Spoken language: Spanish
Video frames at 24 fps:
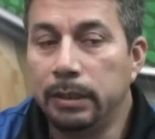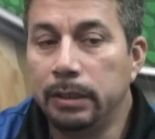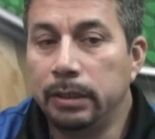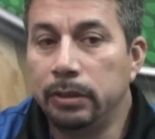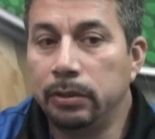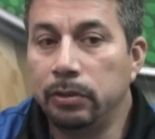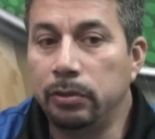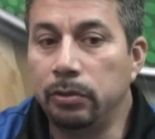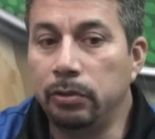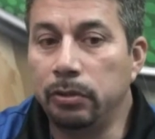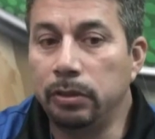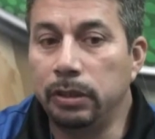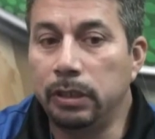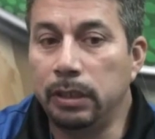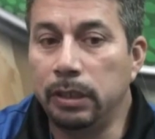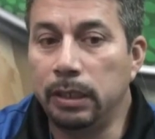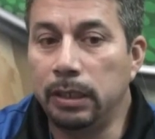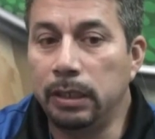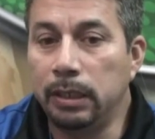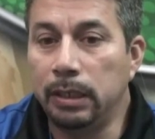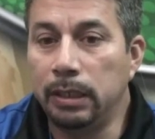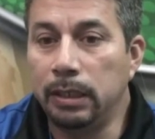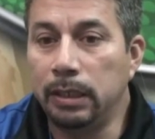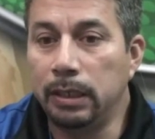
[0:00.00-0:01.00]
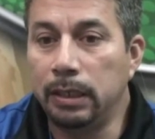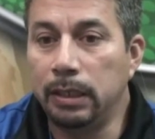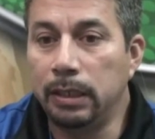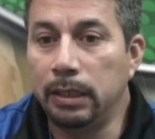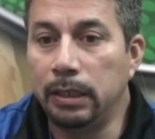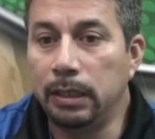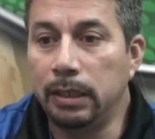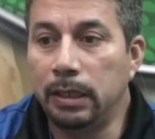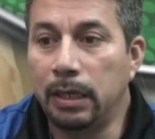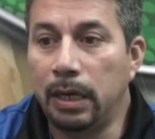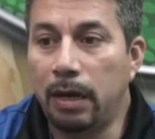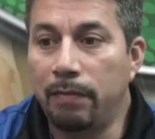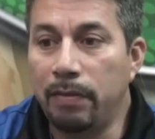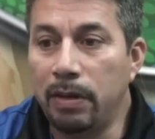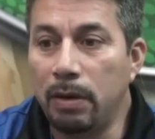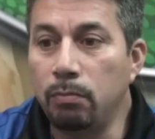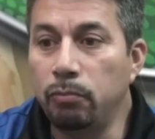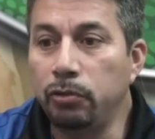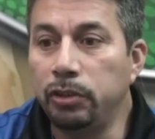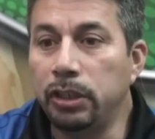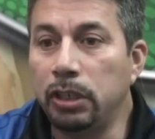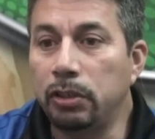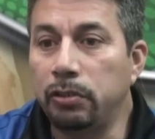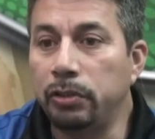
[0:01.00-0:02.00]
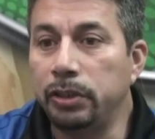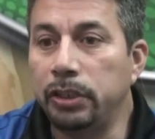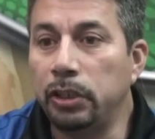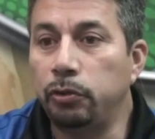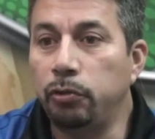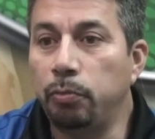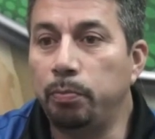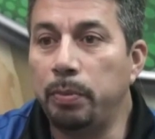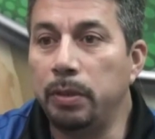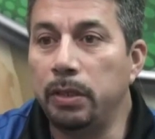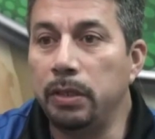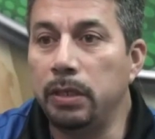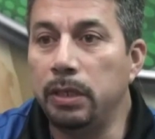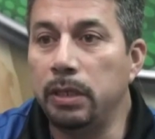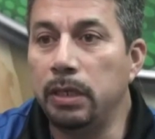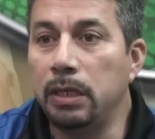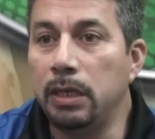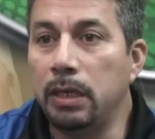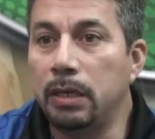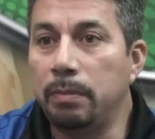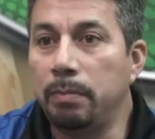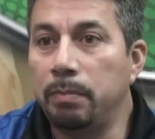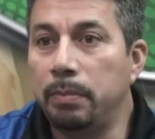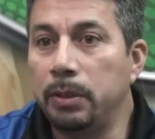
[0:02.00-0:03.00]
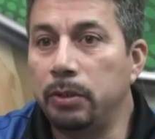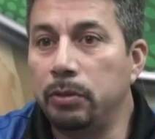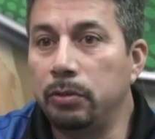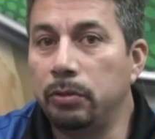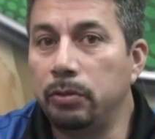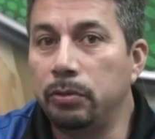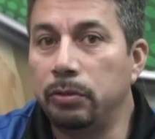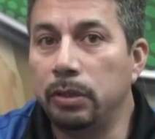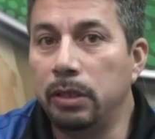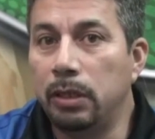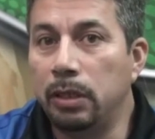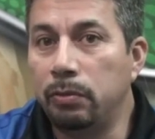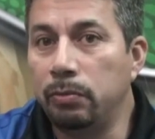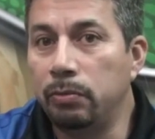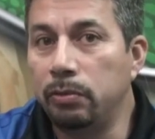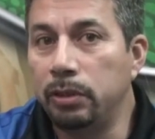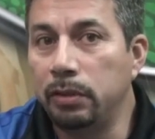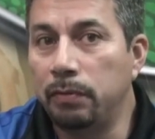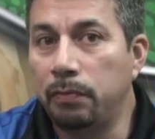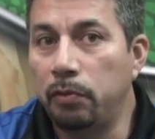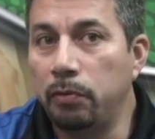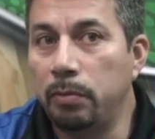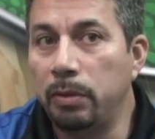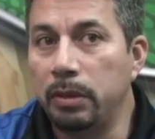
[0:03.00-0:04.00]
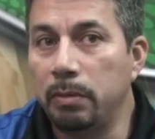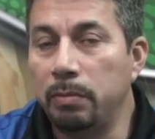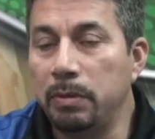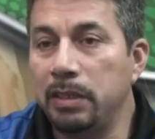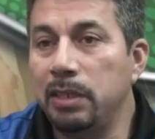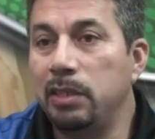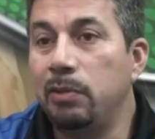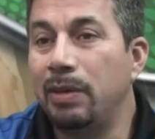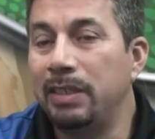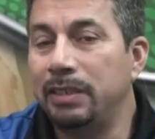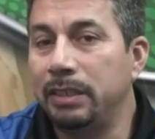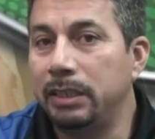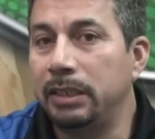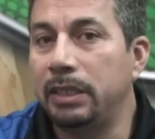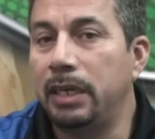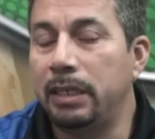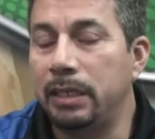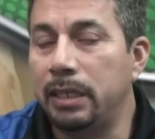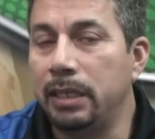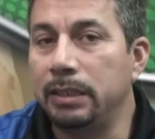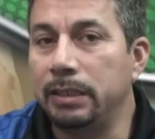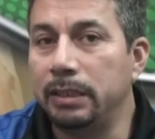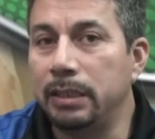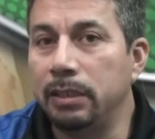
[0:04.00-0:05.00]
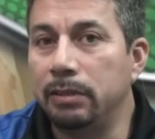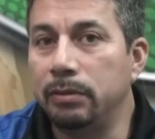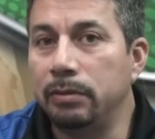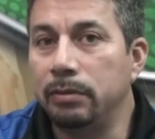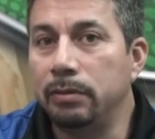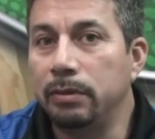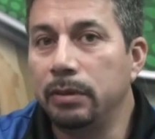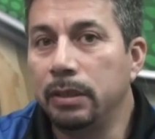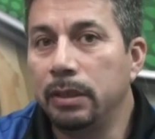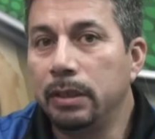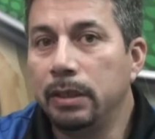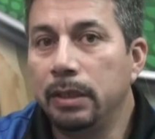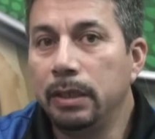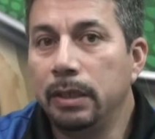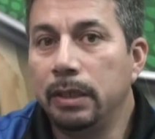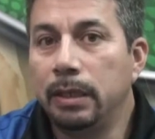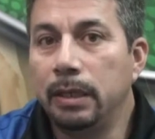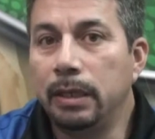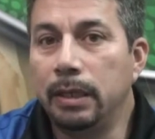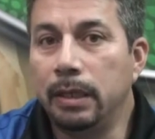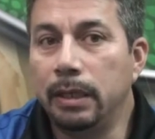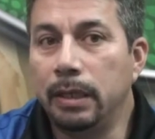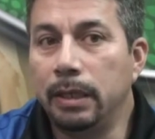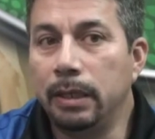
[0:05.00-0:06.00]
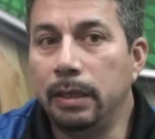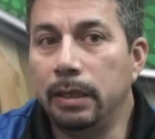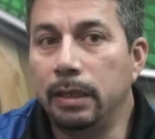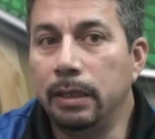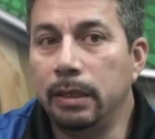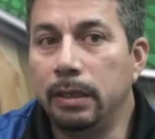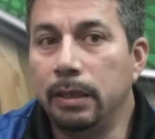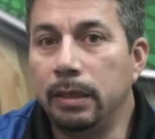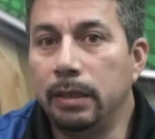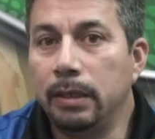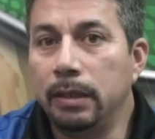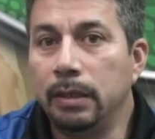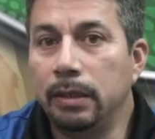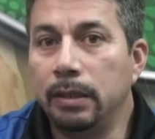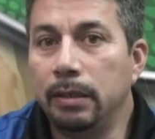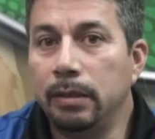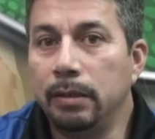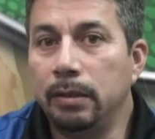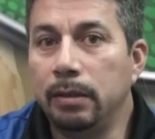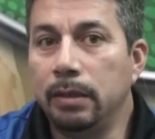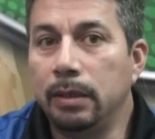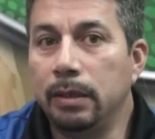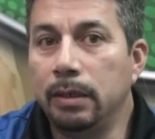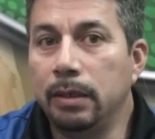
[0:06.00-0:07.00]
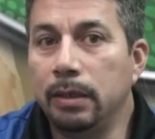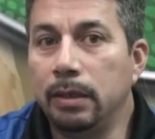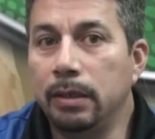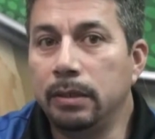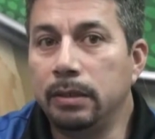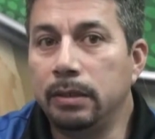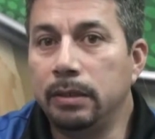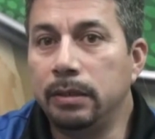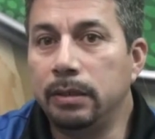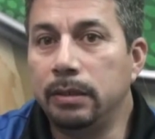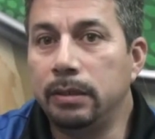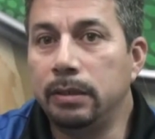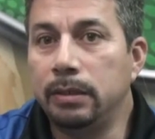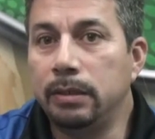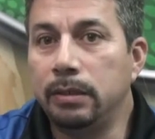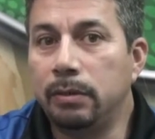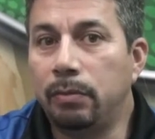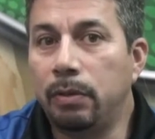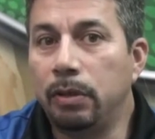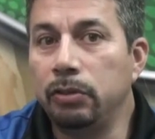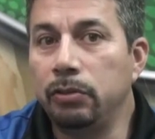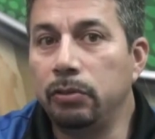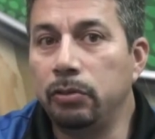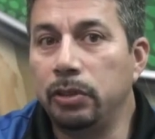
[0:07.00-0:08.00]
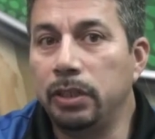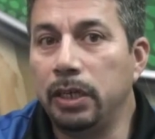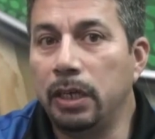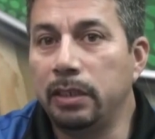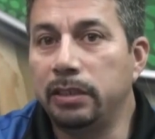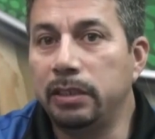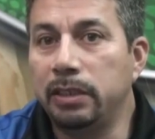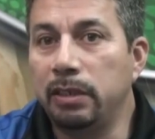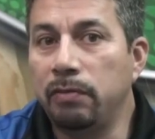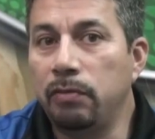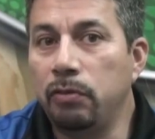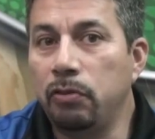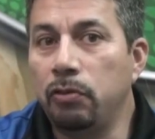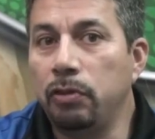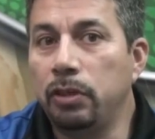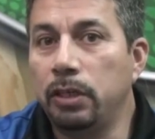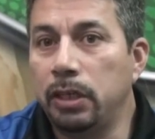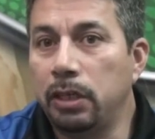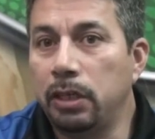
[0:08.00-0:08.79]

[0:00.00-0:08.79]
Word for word: donde había muchas cosas suspendidas, pero de alguna otra forma también igual se estaban realizando. Eh, y cuando ya se vio que